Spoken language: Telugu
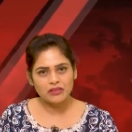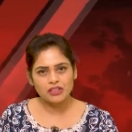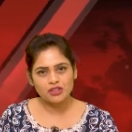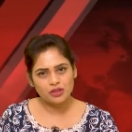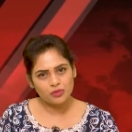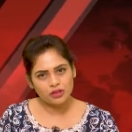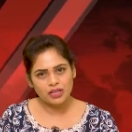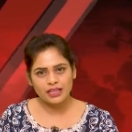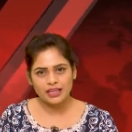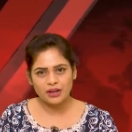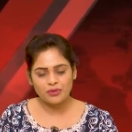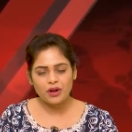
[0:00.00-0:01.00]
నిర్వహించడం
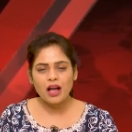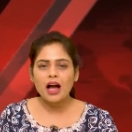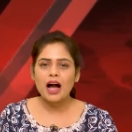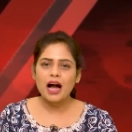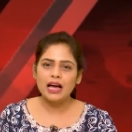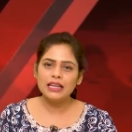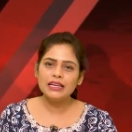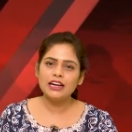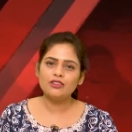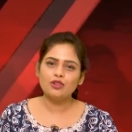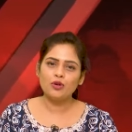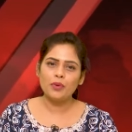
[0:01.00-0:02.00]
మొదలెట్టాడు
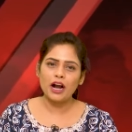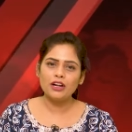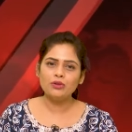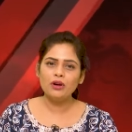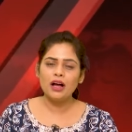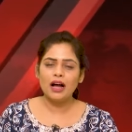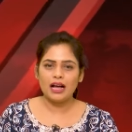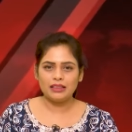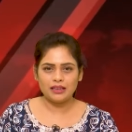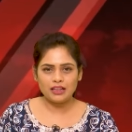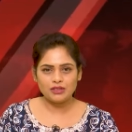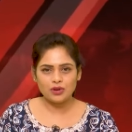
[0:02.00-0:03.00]
అలీగఢ్తో పాటు
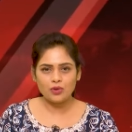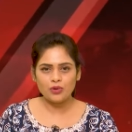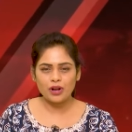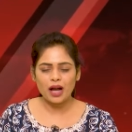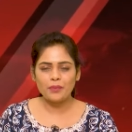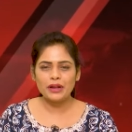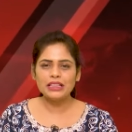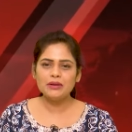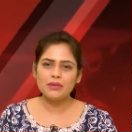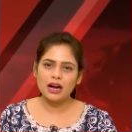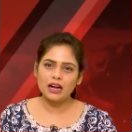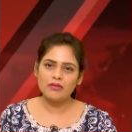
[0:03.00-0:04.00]
హత్రాస్లో కూడా
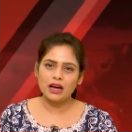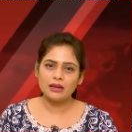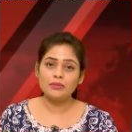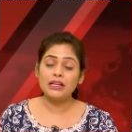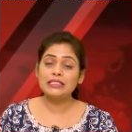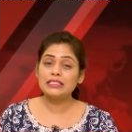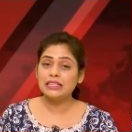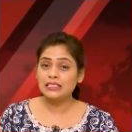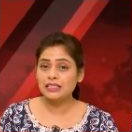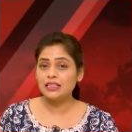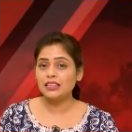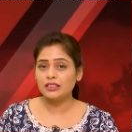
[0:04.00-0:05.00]
ప్రతి మంగళవారం
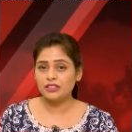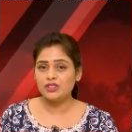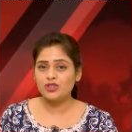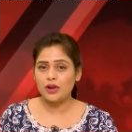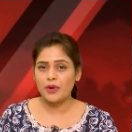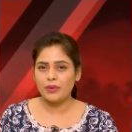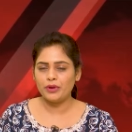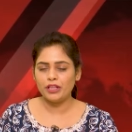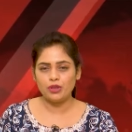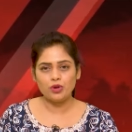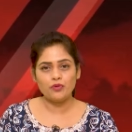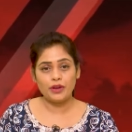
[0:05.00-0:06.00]
సత్సంగ్ నిర్వహించేవాడు
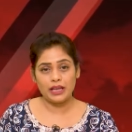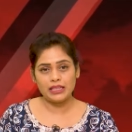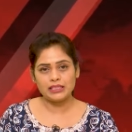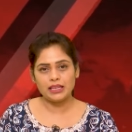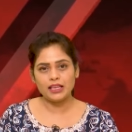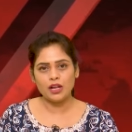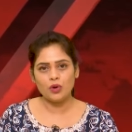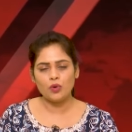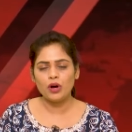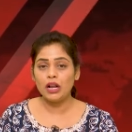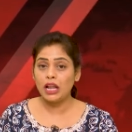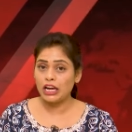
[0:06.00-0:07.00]
ఇందుకు వేల సంఖ్యలో
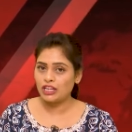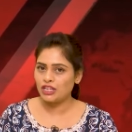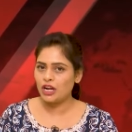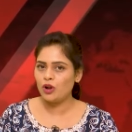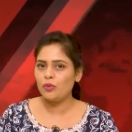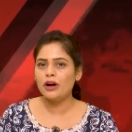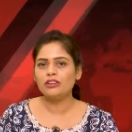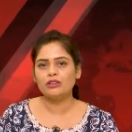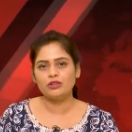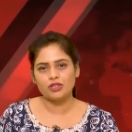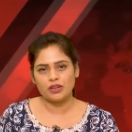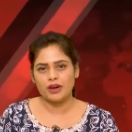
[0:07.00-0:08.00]
లక్షల్లో
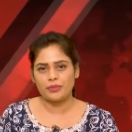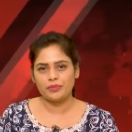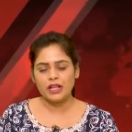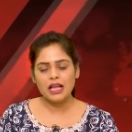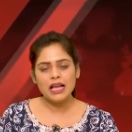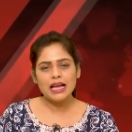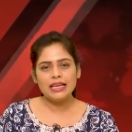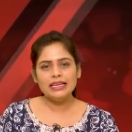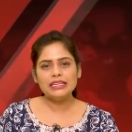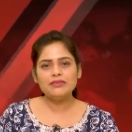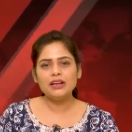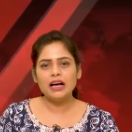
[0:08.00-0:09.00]
భక్తులు వచ్చేవారు
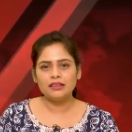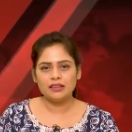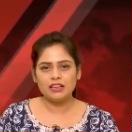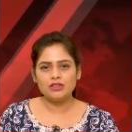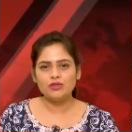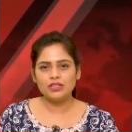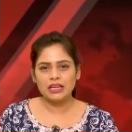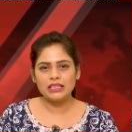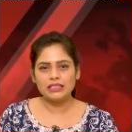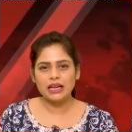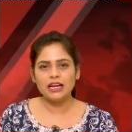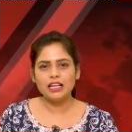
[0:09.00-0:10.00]
ఇటీవల హత్రాస్లో
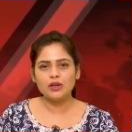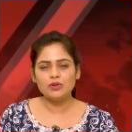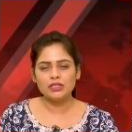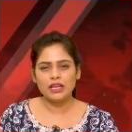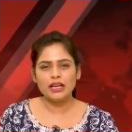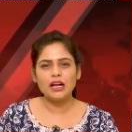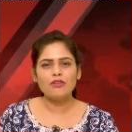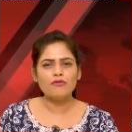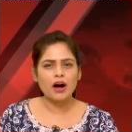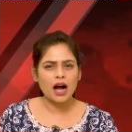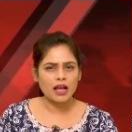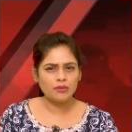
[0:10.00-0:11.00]
జరిగిన సంఘటనకు సరిగ్గా
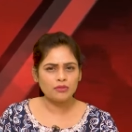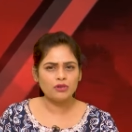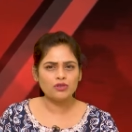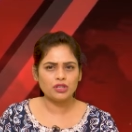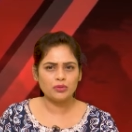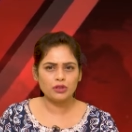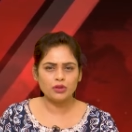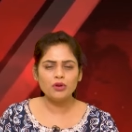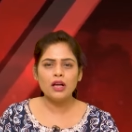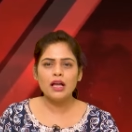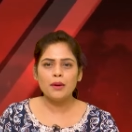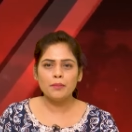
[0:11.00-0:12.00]
వారం రోజుల
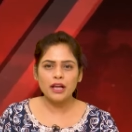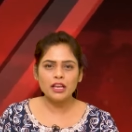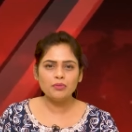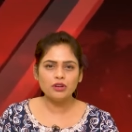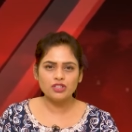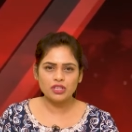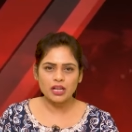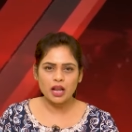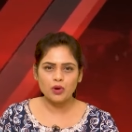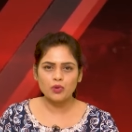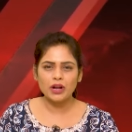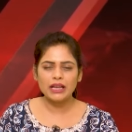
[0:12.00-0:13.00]
ముందు మెయిన్పూర్
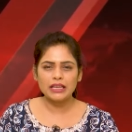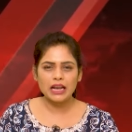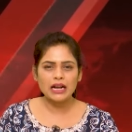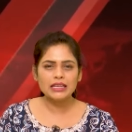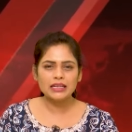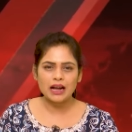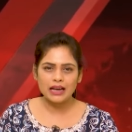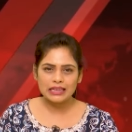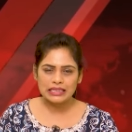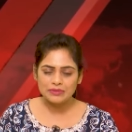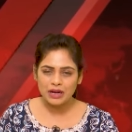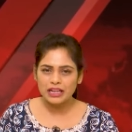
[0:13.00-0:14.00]
జిల్లాలో కూడా ఇలాంటి
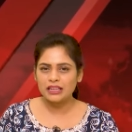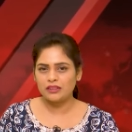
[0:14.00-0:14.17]
కార్యక్రమాన్ని